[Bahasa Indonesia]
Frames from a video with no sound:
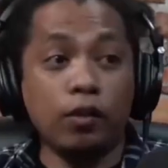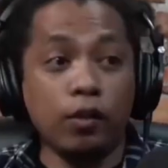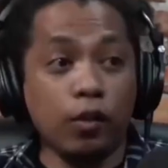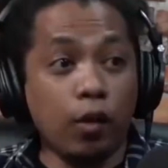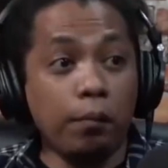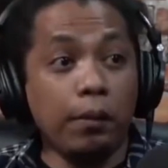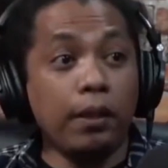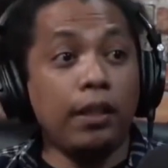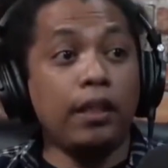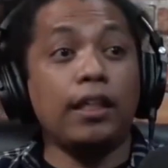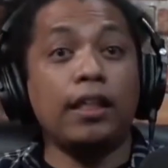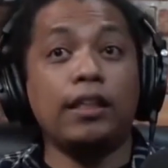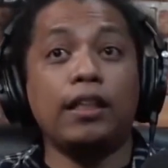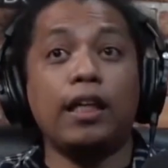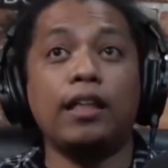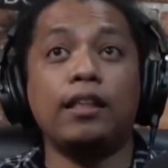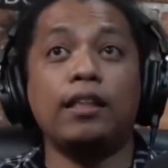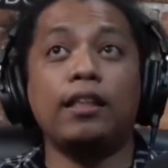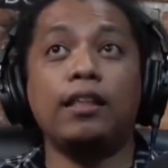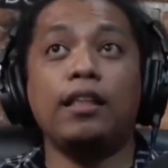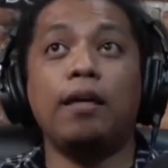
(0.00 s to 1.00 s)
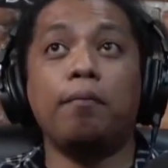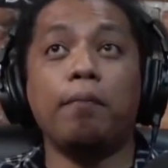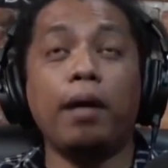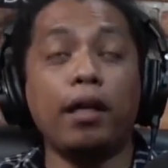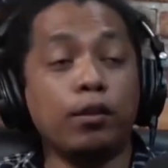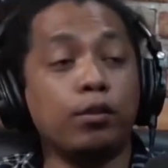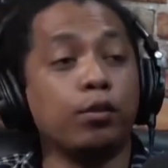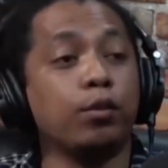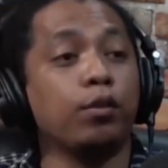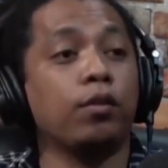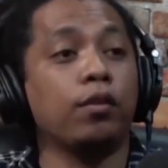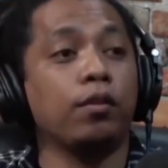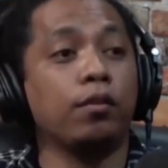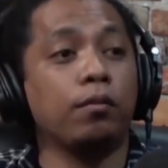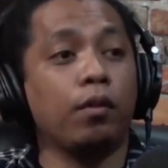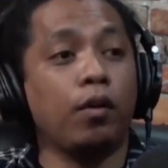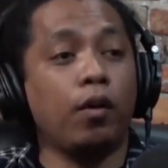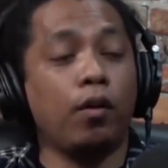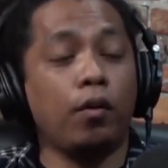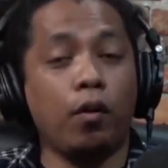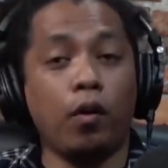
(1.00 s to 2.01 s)
komedinya saya tidak masuk,
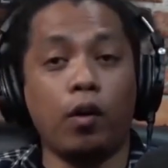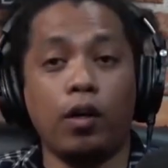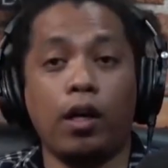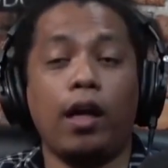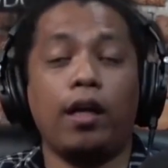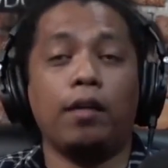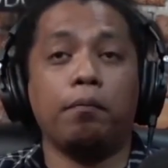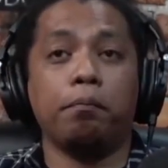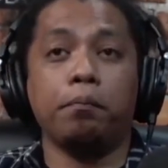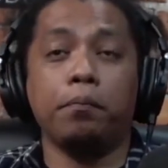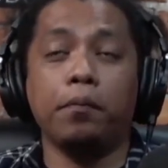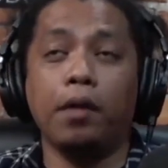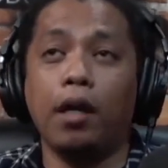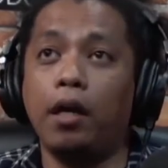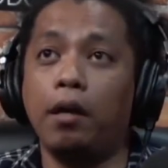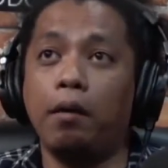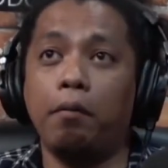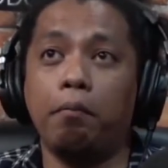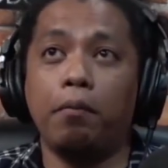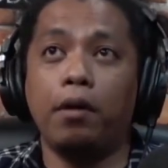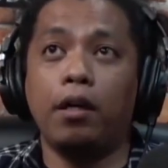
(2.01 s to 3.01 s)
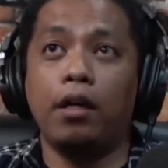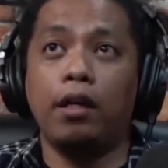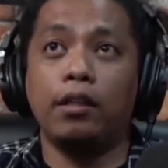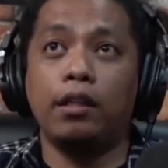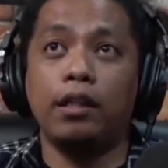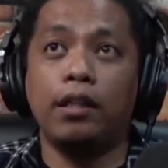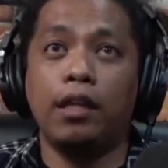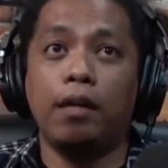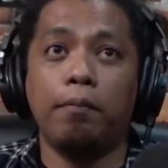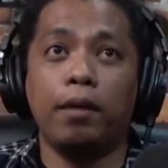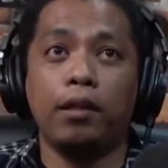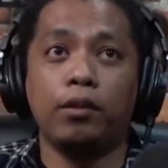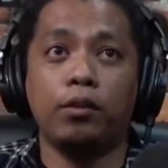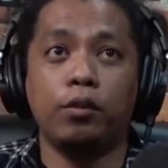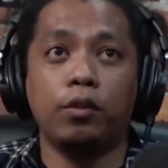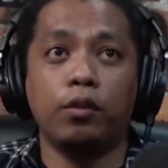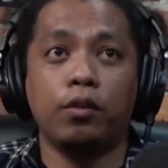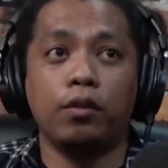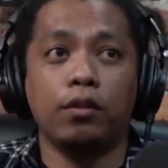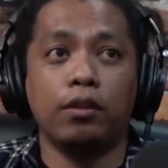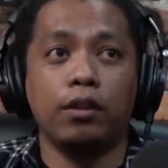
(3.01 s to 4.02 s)
or uh, uh, tidak
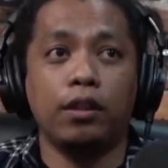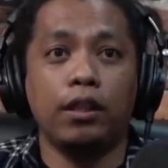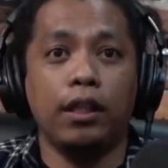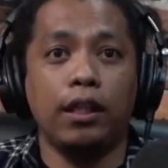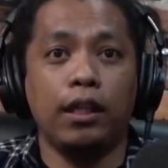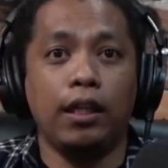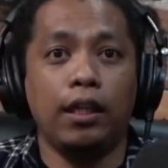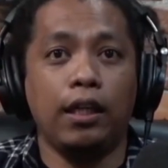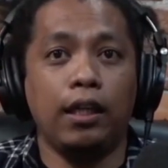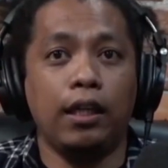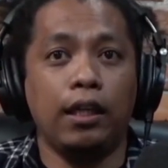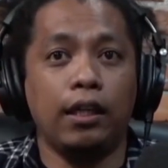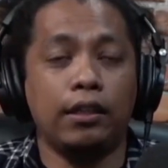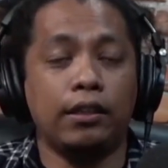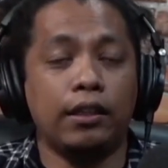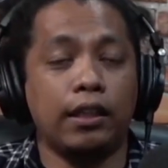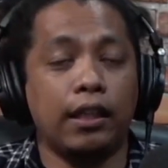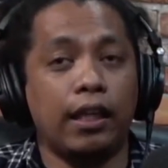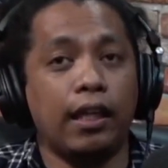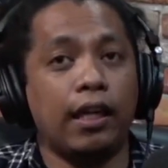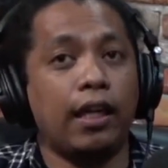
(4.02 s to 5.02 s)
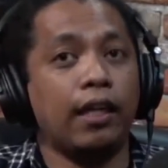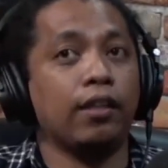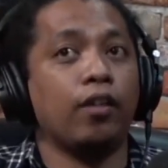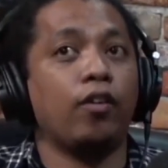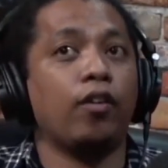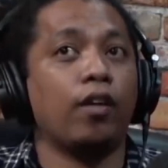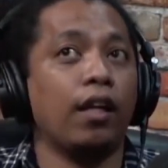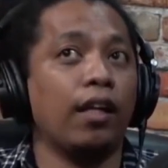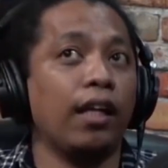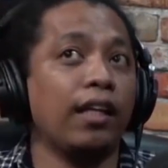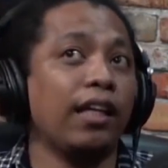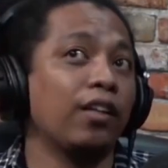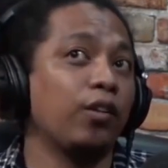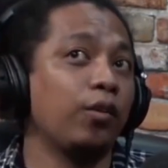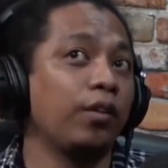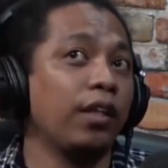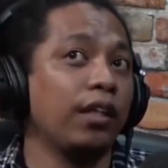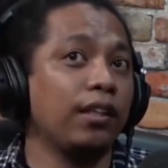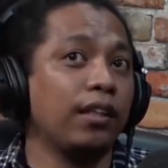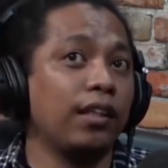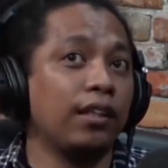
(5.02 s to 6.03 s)
masuk di seleranya orang lain
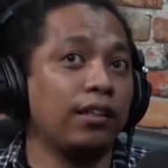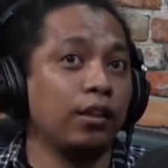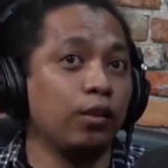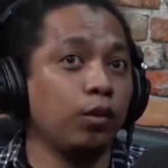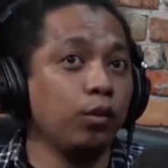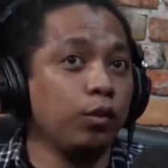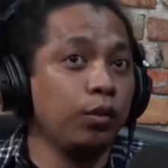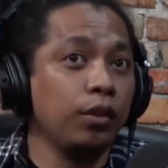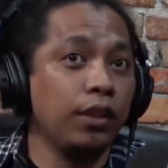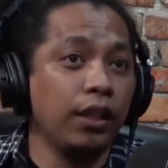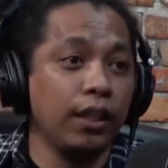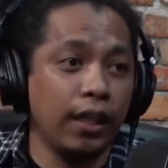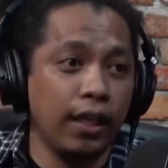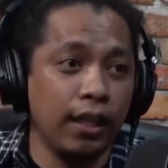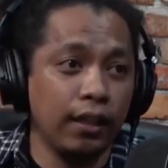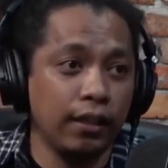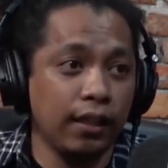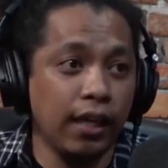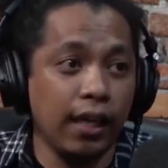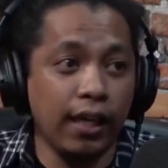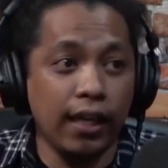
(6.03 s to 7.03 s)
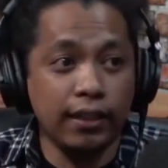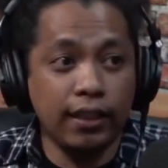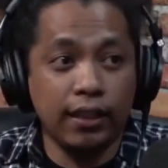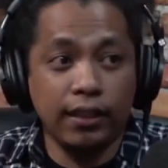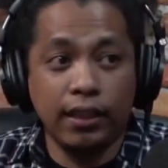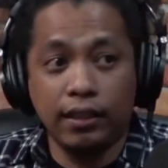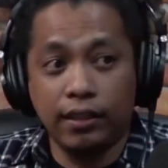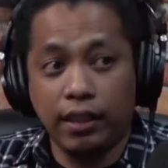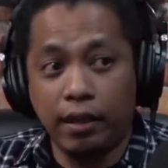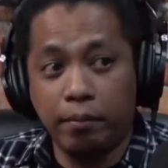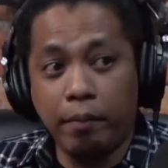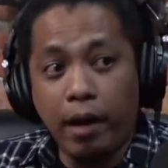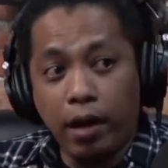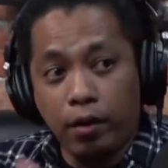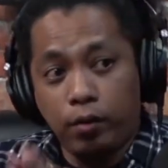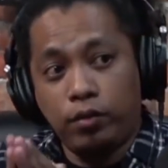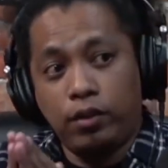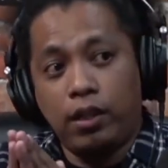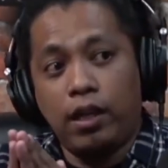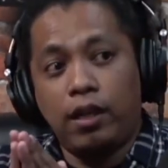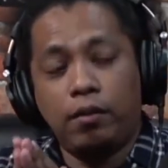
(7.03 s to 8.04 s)
atau dia tidak setuju dengan gagasan yang saya
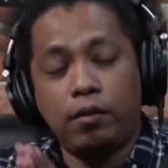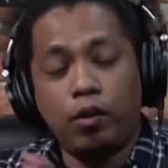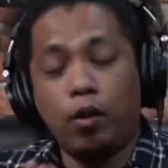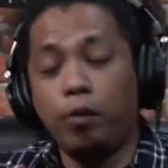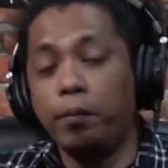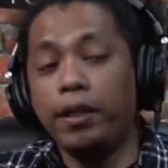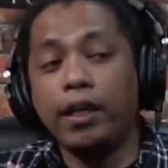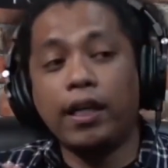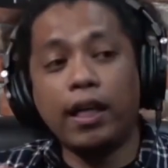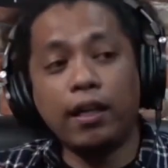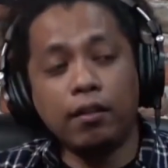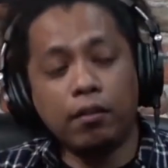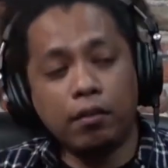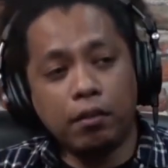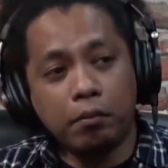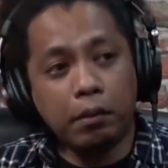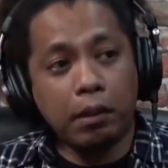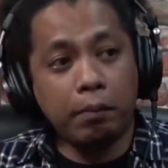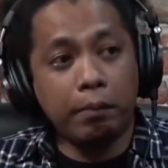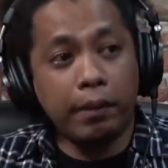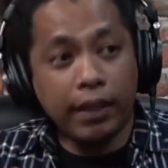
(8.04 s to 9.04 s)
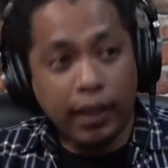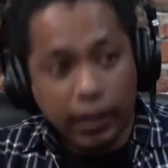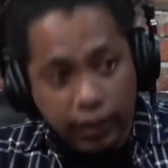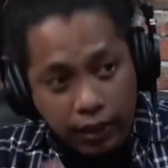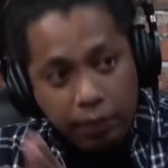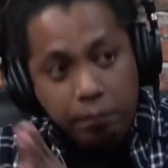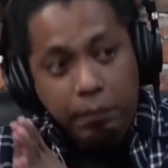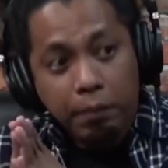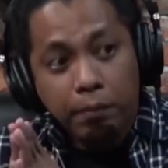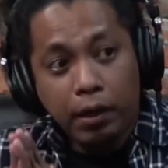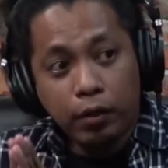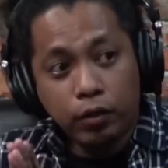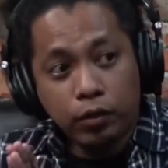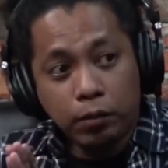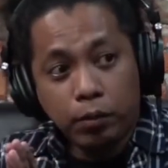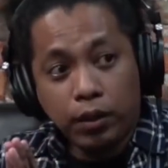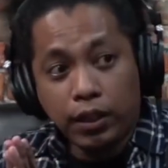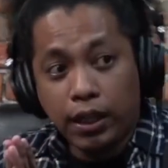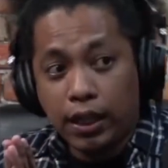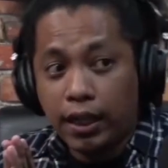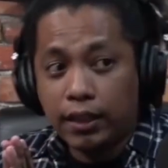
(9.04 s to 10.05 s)
bangun. Komedi kan kebanyakan dia membangun
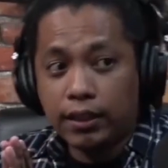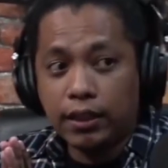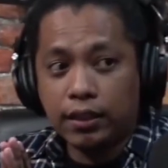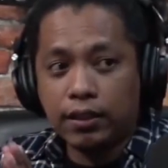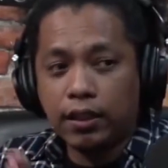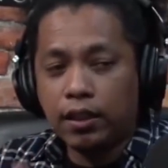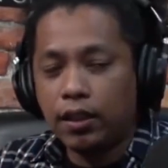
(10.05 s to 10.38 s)
sebuah gagasan ya.